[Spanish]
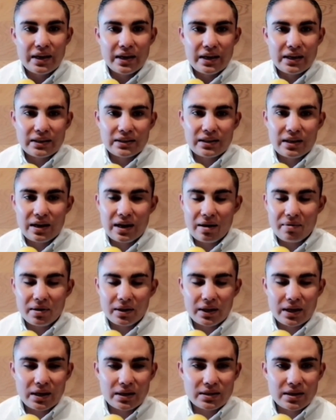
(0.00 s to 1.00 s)
Este, la
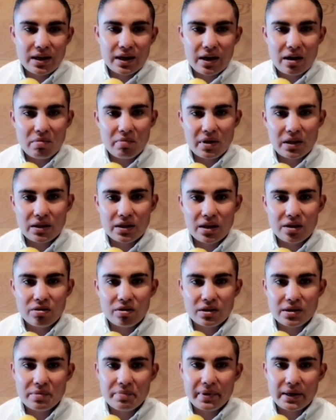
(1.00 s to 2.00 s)
verdad es que realmente
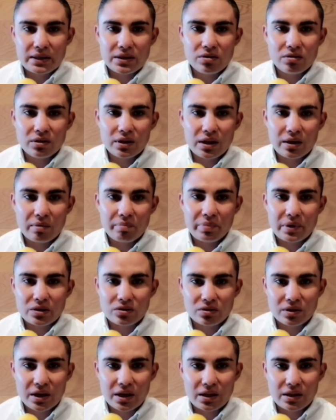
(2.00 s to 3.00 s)
yo siempre he sido una
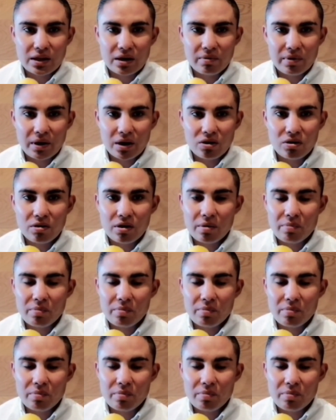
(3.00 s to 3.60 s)
persona de trabajo,